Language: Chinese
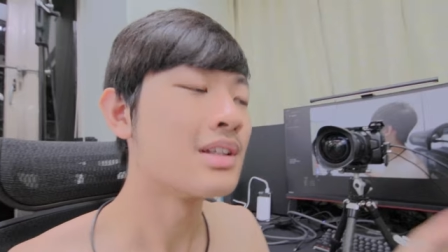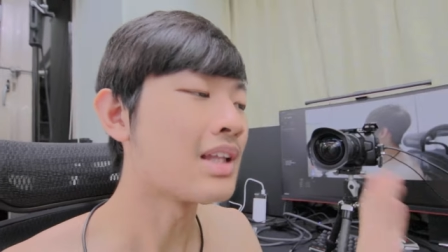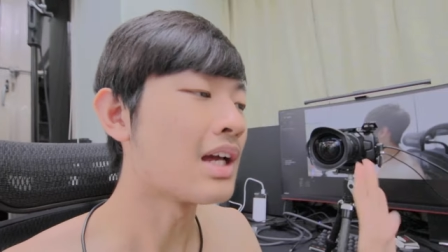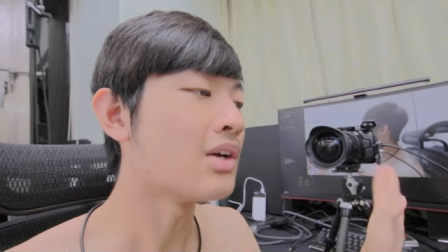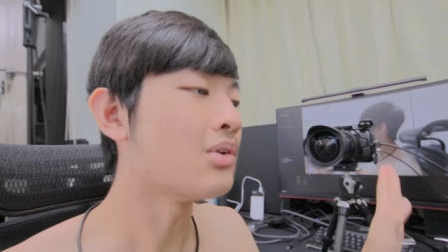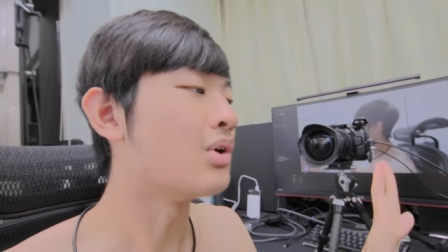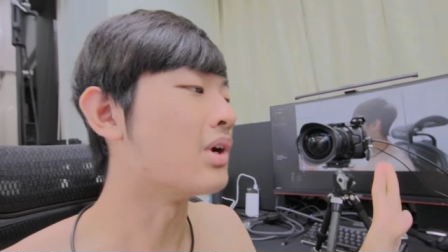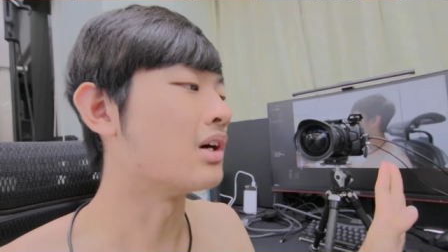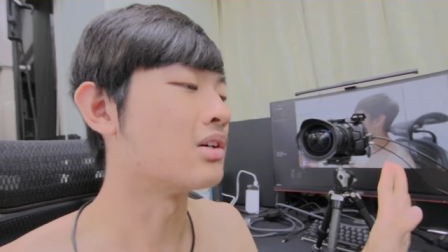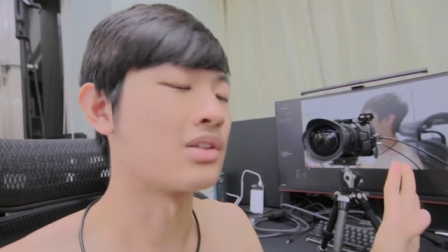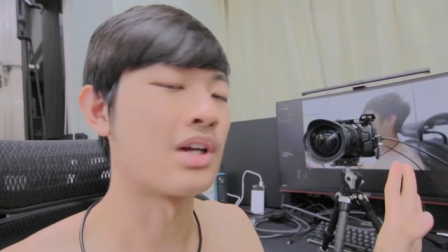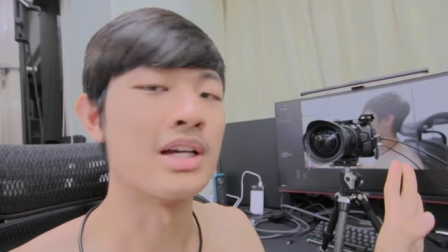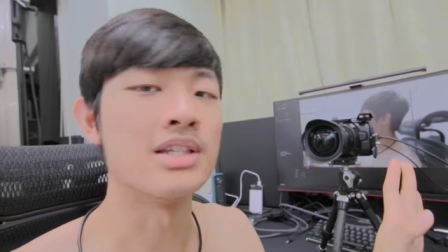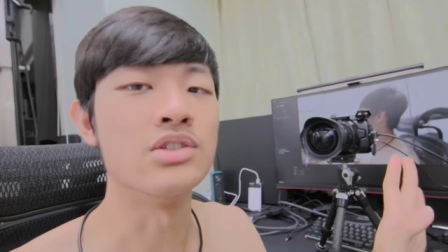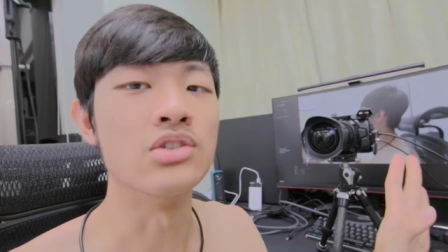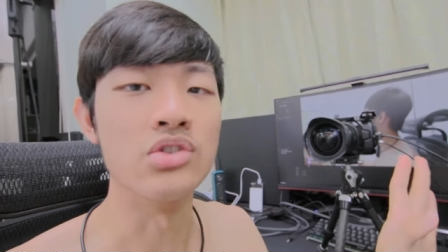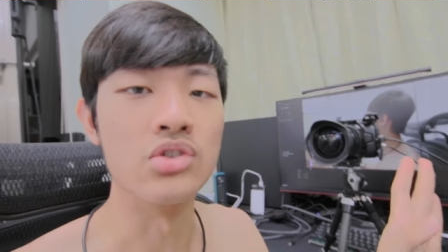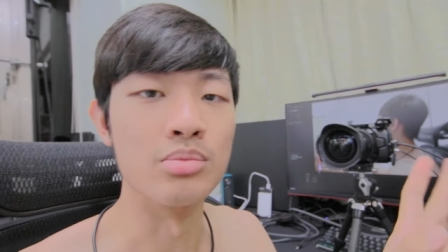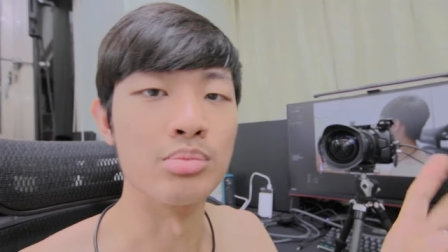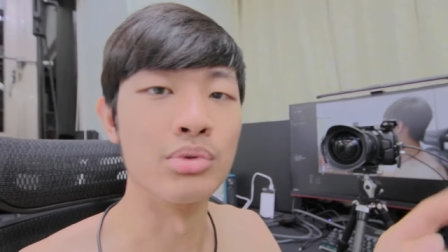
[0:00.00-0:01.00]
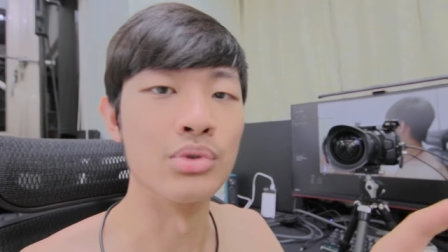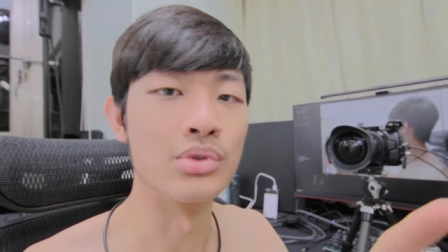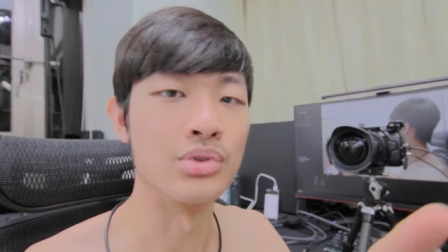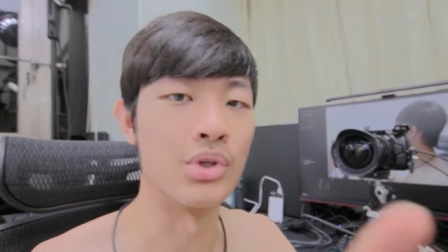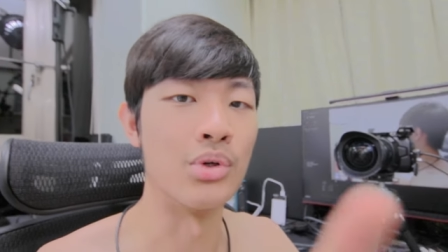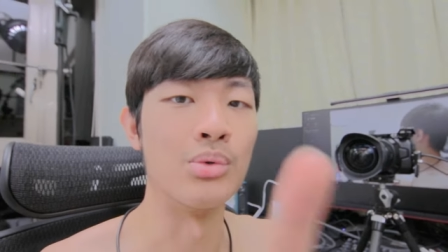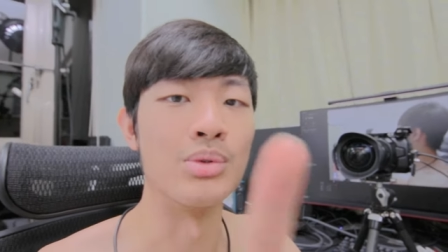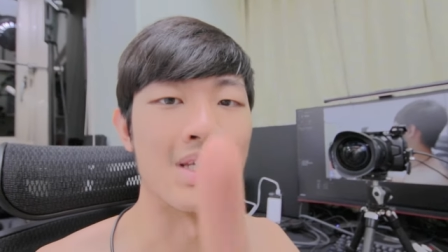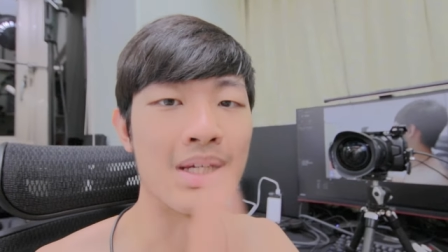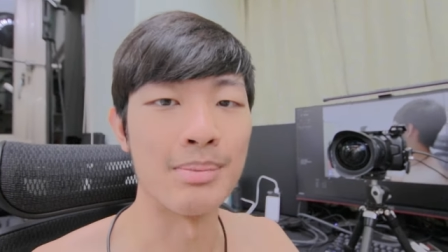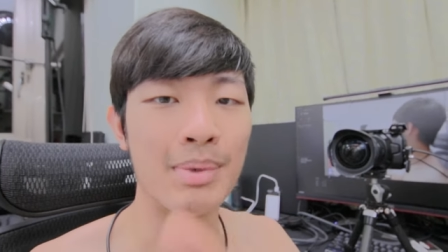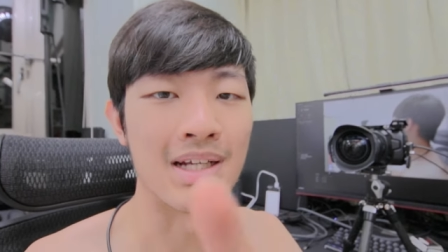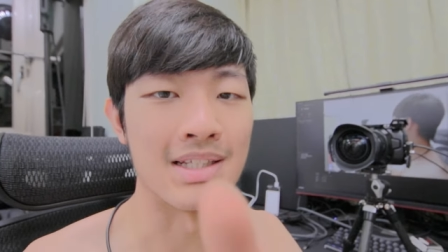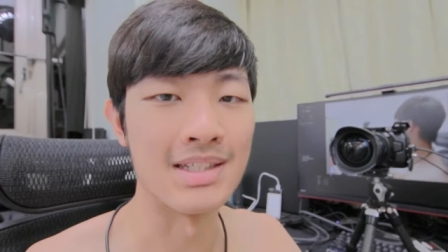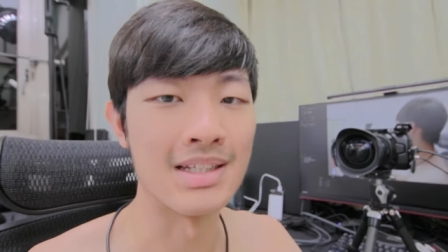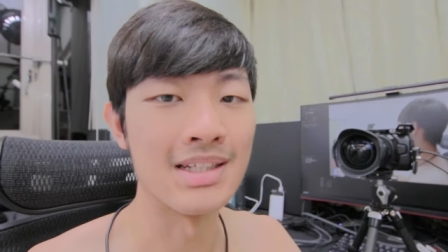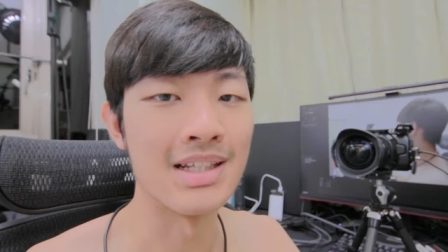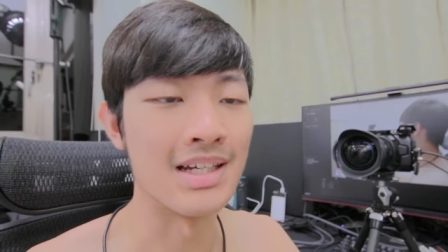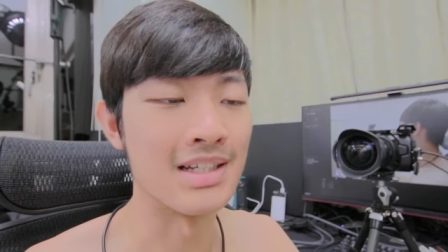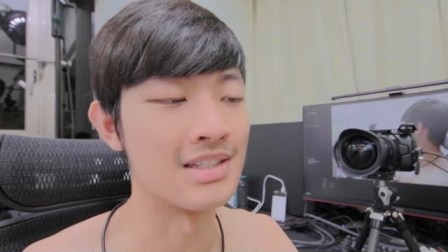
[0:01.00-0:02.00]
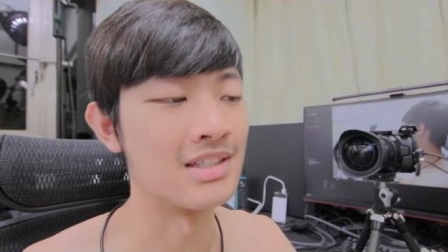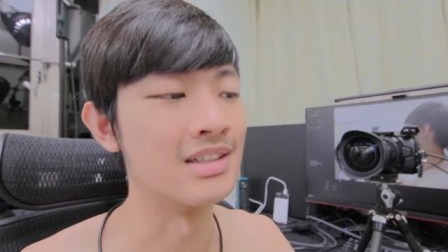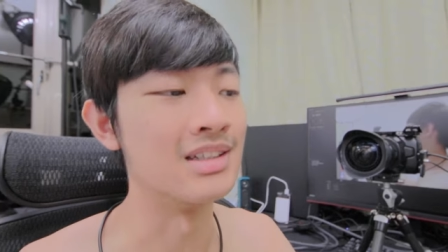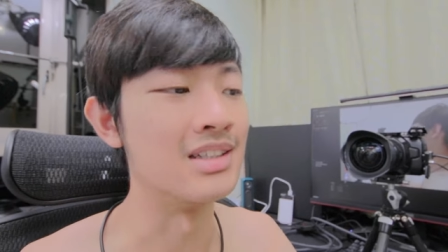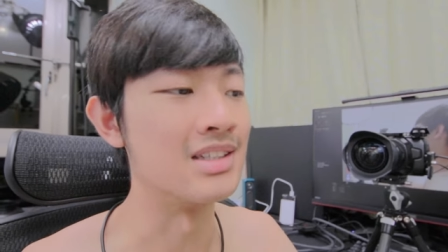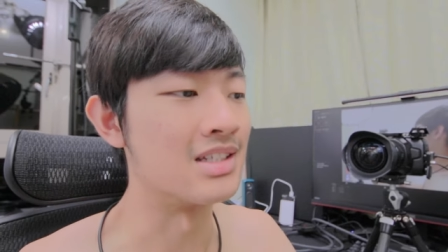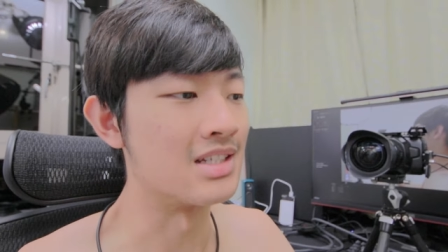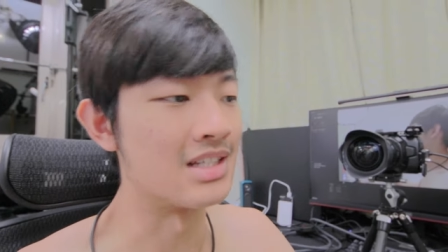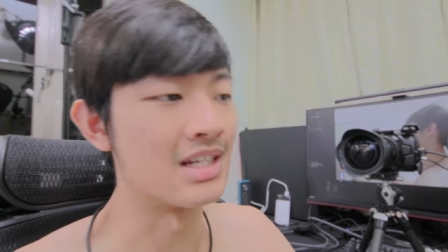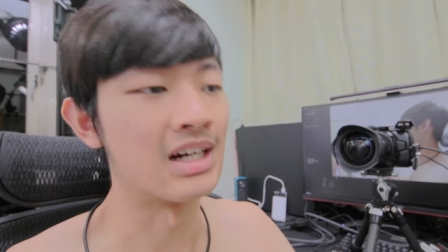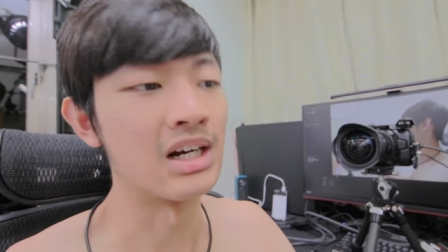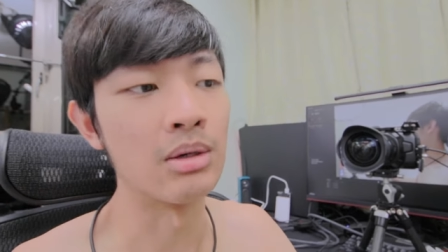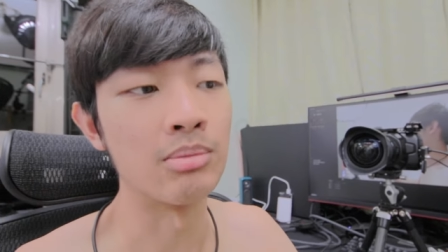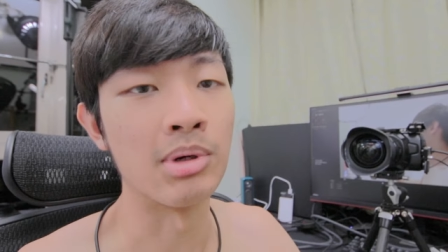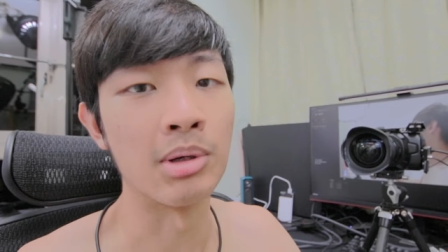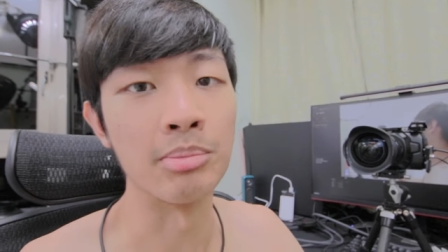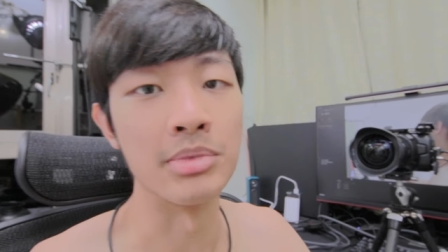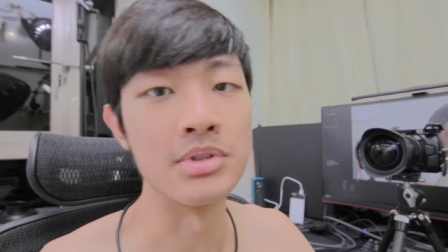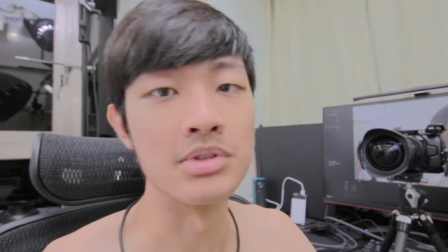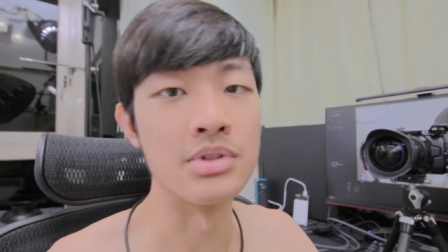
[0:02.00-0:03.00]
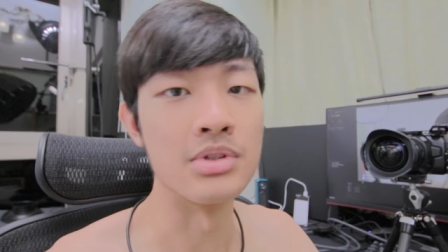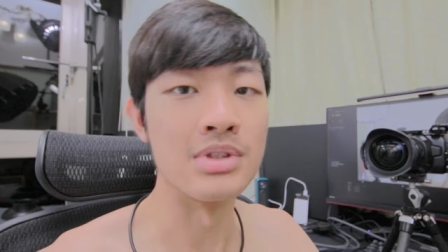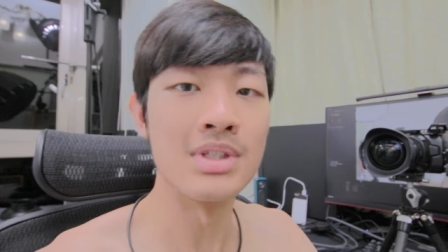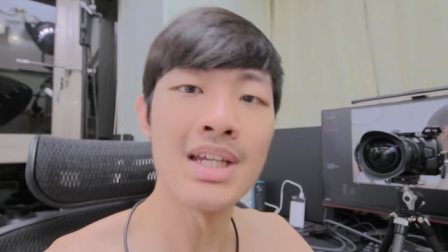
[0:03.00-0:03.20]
待会要开始直播的时候，我再把这一台摄影机架到旁边去。